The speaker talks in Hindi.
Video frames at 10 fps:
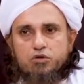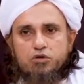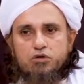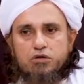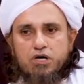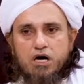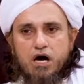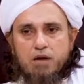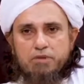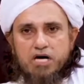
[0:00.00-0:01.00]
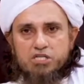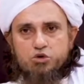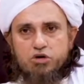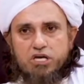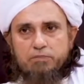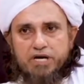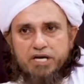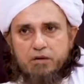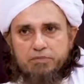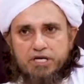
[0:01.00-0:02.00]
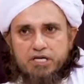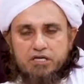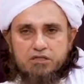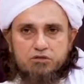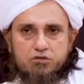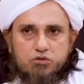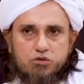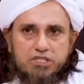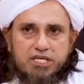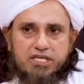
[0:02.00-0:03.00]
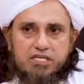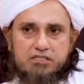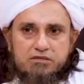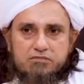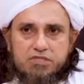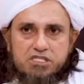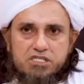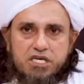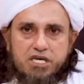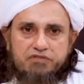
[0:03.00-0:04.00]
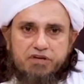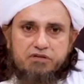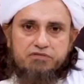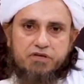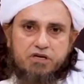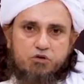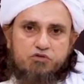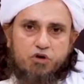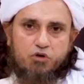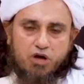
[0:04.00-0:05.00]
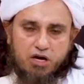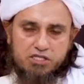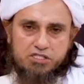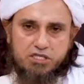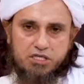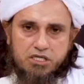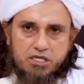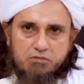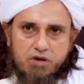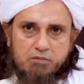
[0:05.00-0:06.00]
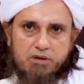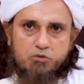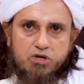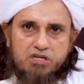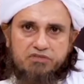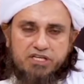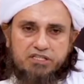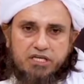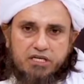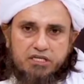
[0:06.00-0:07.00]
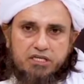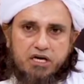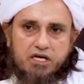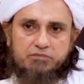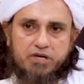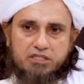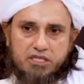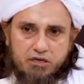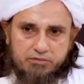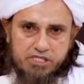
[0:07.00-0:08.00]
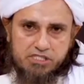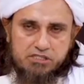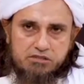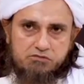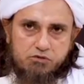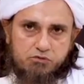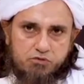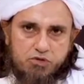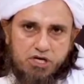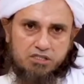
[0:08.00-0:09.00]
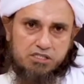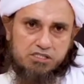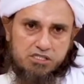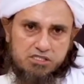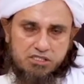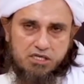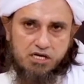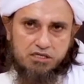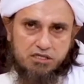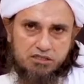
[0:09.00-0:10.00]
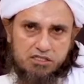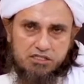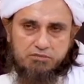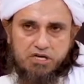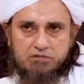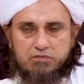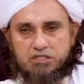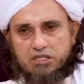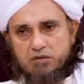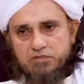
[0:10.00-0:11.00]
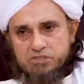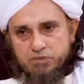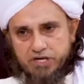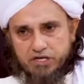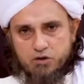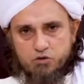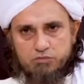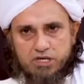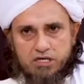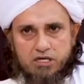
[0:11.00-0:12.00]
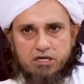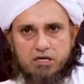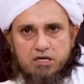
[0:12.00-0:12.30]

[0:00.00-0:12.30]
तो आप हाथ छोड़ के पढ़ें ना पढ़ें तो देखें किसी एक फ़िका को फॉलो करना चाहिए इमाम अबू हनीफ़ा की तहकीक है हाथ बांध के नमाज वो उन अदीस से इस्तलाल करते हैं जिनमें हाथ बांध के नमाज़ पढ़ने का हुक्म है